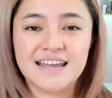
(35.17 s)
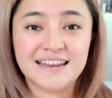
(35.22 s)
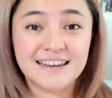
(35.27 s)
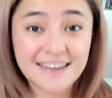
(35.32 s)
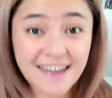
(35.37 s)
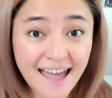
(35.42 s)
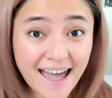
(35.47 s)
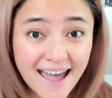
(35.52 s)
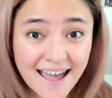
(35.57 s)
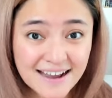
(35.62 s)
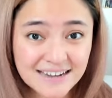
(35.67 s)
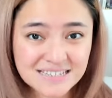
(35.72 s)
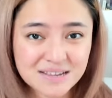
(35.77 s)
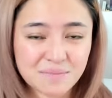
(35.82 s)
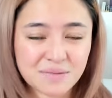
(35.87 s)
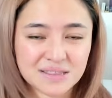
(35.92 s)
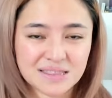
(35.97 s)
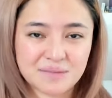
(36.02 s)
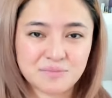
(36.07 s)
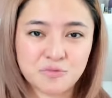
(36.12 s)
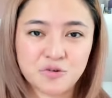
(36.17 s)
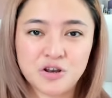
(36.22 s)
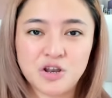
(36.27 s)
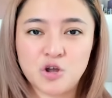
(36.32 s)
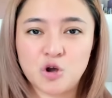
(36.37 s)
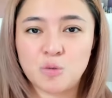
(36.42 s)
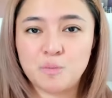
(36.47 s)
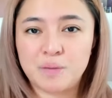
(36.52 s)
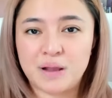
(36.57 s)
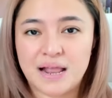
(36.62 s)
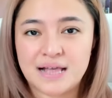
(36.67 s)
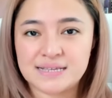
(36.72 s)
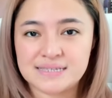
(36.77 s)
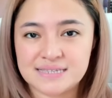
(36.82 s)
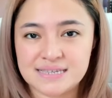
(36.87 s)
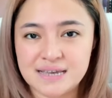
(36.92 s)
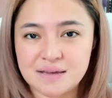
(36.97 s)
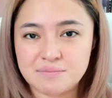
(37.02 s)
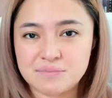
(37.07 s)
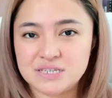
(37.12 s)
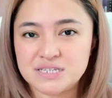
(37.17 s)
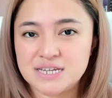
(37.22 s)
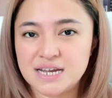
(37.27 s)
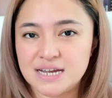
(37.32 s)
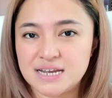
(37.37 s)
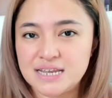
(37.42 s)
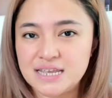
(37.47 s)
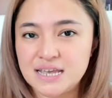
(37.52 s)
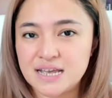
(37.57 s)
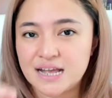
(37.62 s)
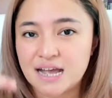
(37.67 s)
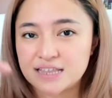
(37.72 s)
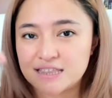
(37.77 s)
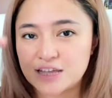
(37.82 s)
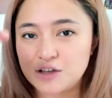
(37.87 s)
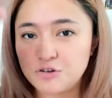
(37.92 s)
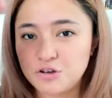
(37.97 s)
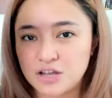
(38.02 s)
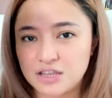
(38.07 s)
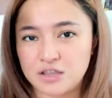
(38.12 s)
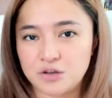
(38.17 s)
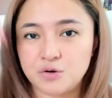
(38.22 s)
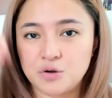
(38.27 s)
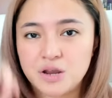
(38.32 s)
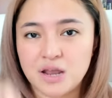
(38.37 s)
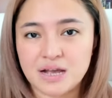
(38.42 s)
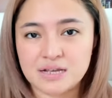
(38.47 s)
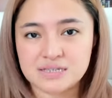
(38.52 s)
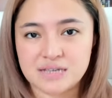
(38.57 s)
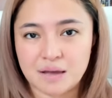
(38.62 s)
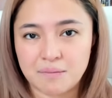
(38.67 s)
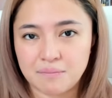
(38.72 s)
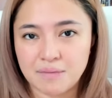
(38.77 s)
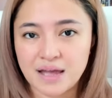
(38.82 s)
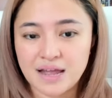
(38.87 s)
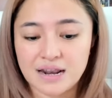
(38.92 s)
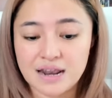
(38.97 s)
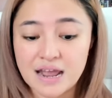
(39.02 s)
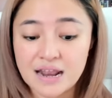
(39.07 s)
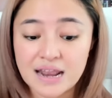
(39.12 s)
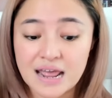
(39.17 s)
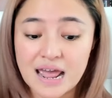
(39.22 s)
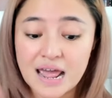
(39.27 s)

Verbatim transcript: dan sama tim gue dikompilasi menjadi kategori-kategori yang sama dan